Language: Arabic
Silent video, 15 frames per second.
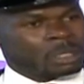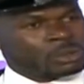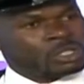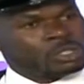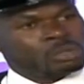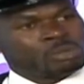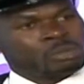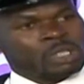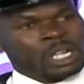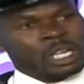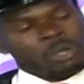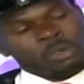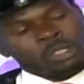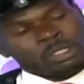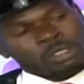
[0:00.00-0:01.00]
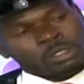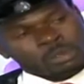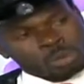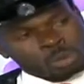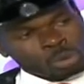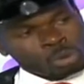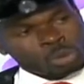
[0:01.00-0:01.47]
كبيره انه نحاول
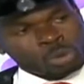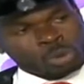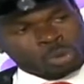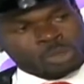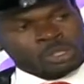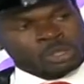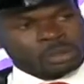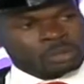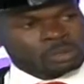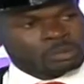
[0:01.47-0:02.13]
كل شغلنا شنو